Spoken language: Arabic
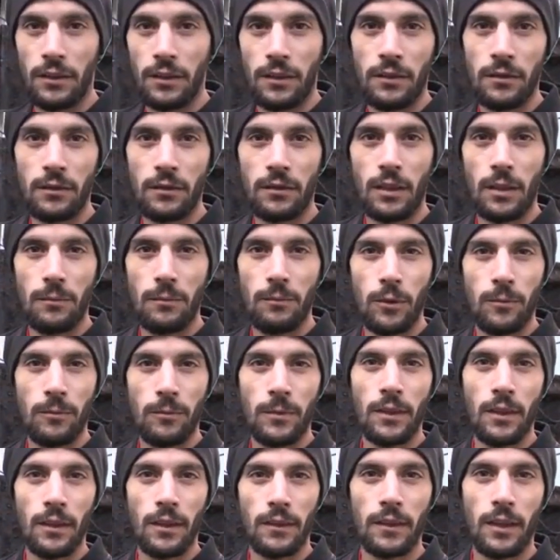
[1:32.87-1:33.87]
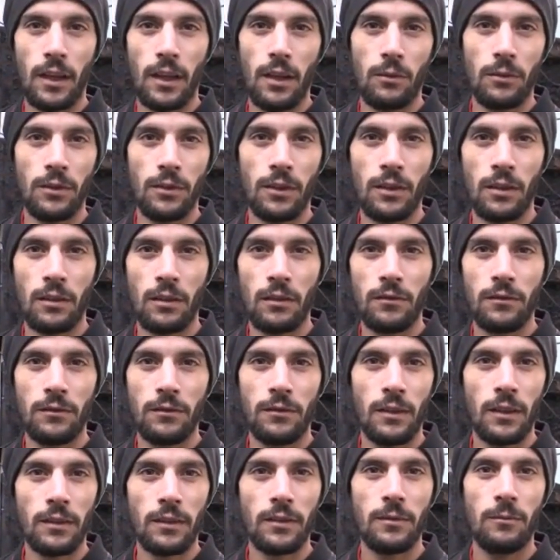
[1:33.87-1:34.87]
هاد نطلبوا من الناس تعاوننا
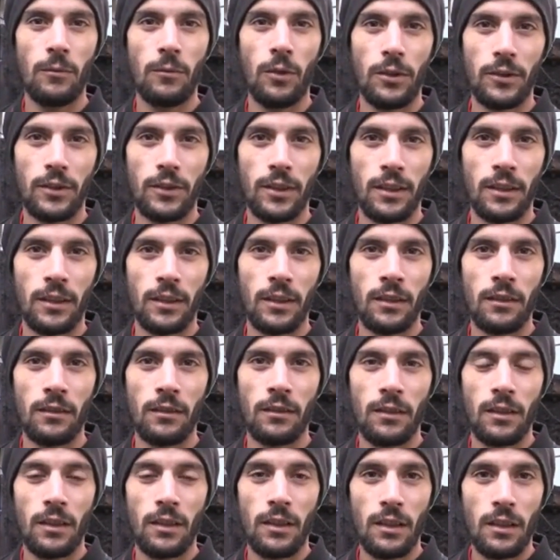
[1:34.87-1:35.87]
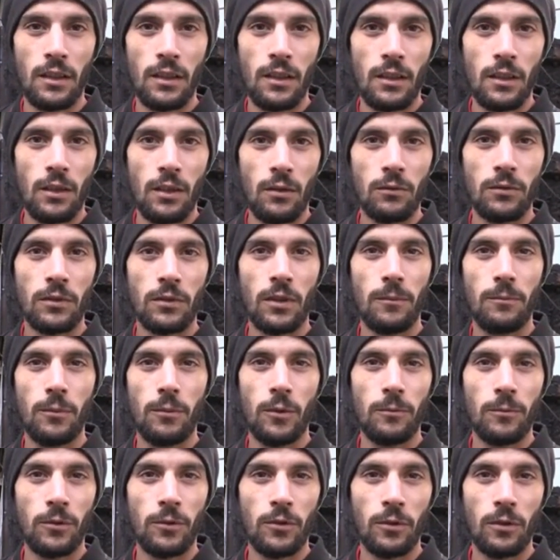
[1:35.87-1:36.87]
الناس المحسنين
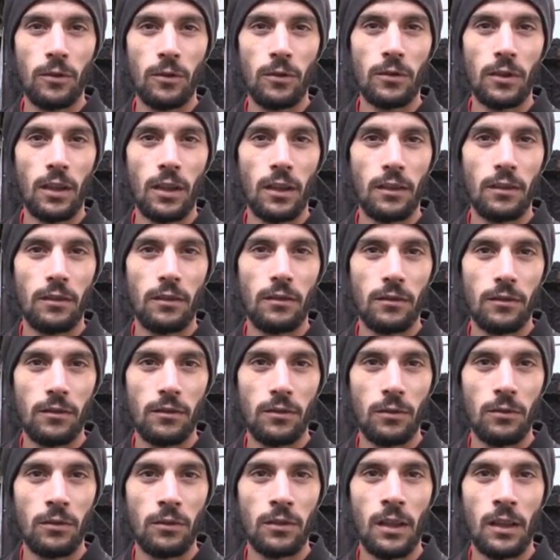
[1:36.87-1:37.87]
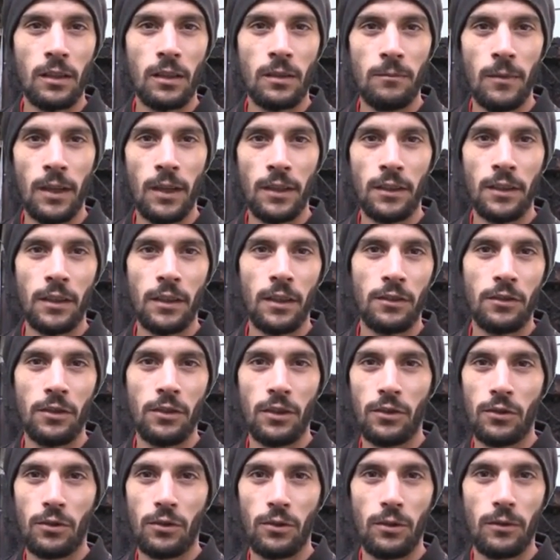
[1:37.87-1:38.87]
ونطلبوا من السلطات السلطات المعنيه
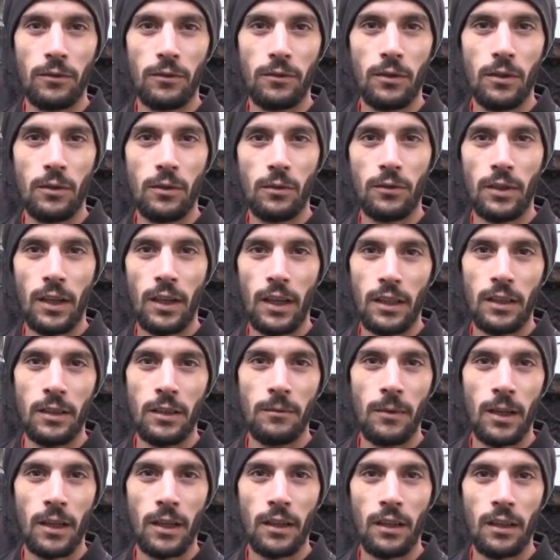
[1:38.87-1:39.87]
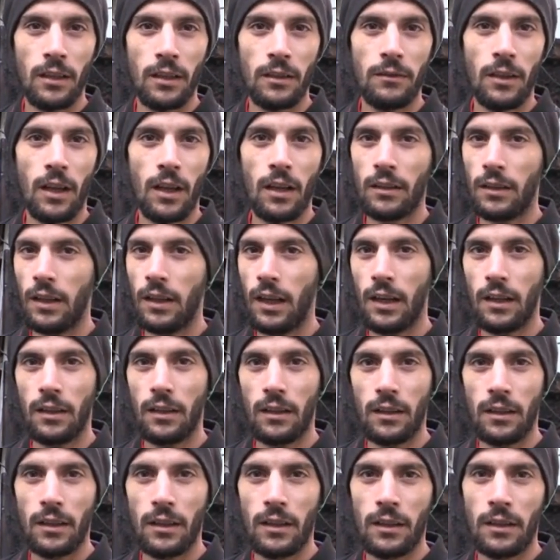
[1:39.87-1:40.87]
تجي تشوف وتعاين المكان في هذه
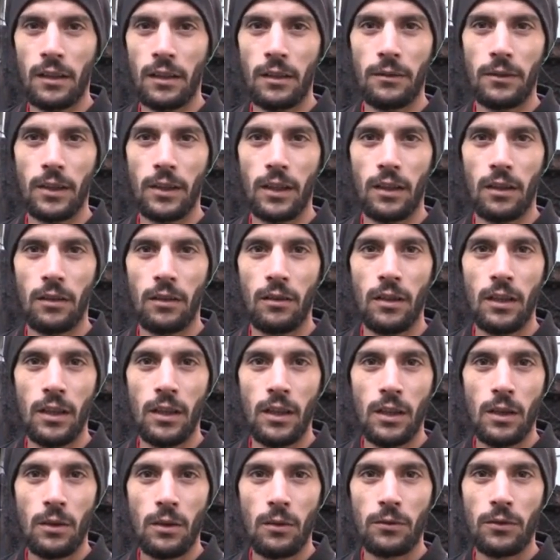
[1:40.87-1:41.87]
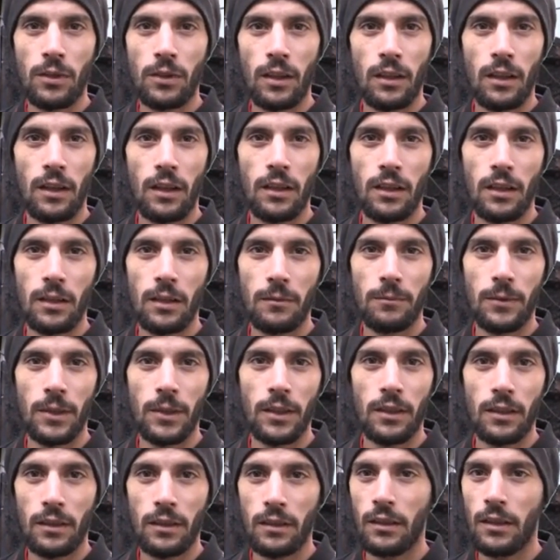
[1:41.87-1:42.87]
الحاله اللي رانا فيها وان شاء الله يا
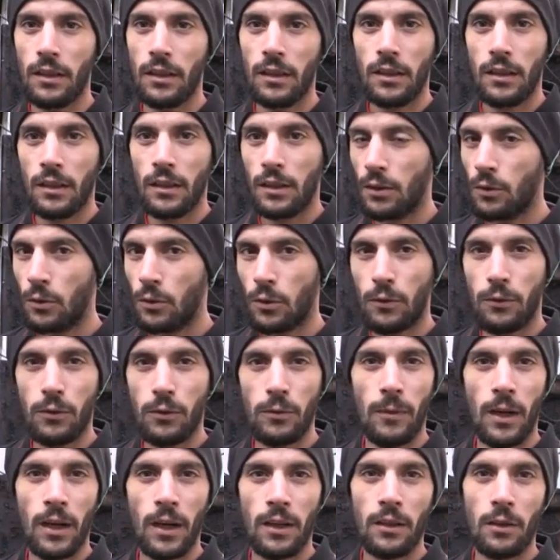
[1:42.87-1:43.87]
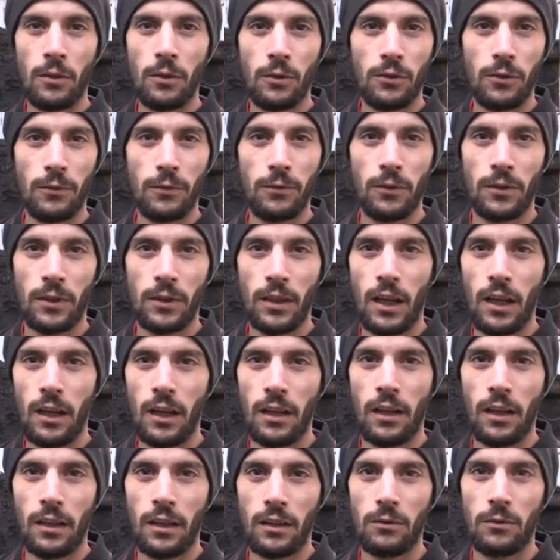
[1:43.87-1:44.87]
ربي يوقفوا معنا ويشوفوا لنا
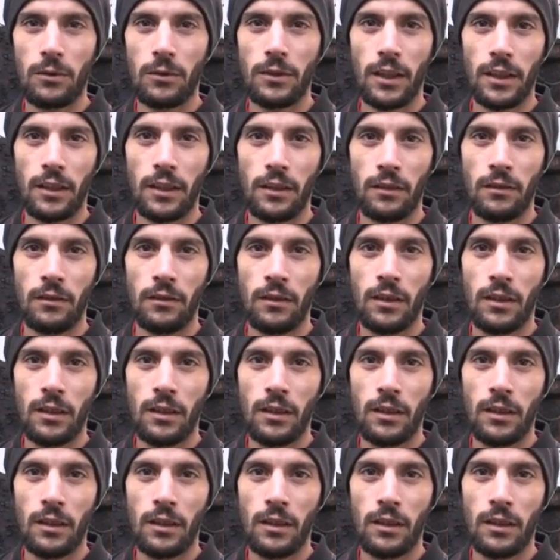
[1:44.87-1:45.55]
حل لهذه الوضعيه